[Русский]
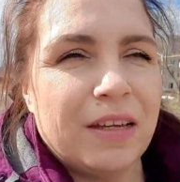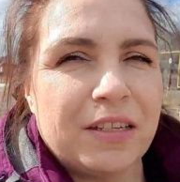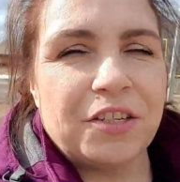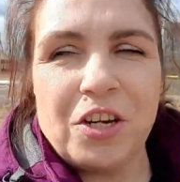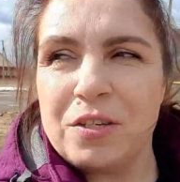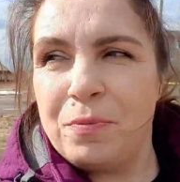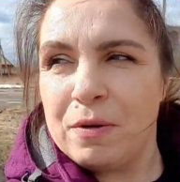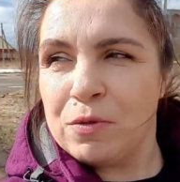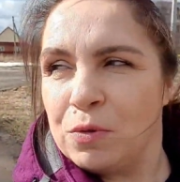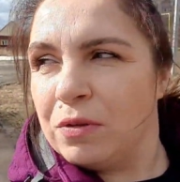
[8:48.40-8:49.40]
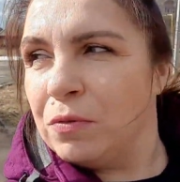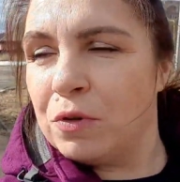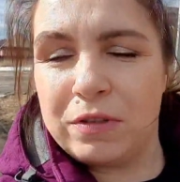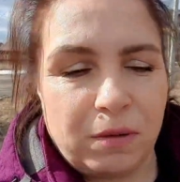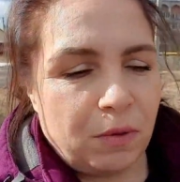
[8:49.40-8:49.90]
Сейчас прям с
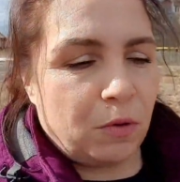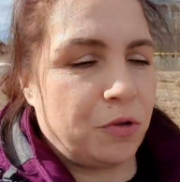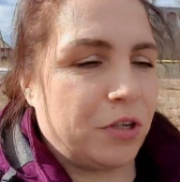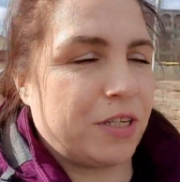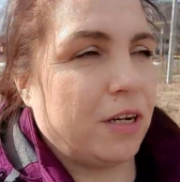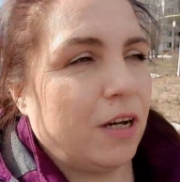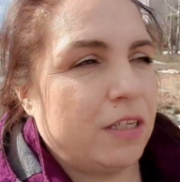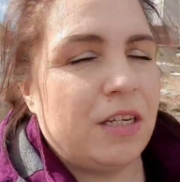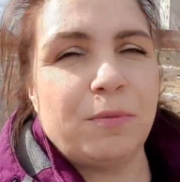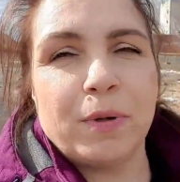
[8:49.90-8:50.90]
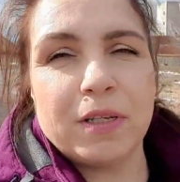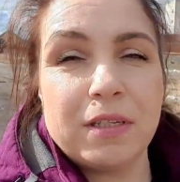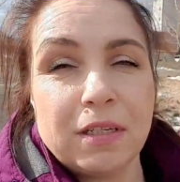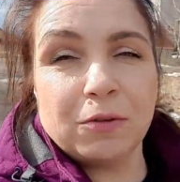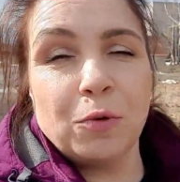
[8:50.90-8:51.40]
удовольствием хочется ходить,
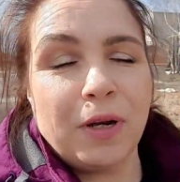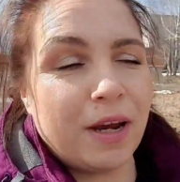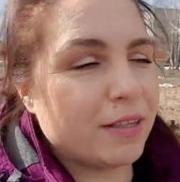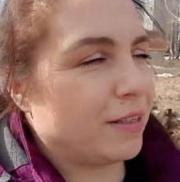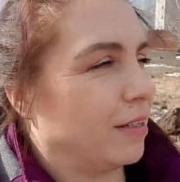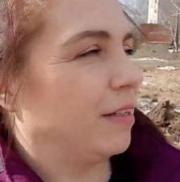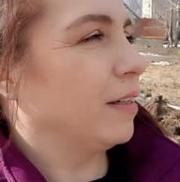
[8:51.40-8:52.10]
бродить, гулять.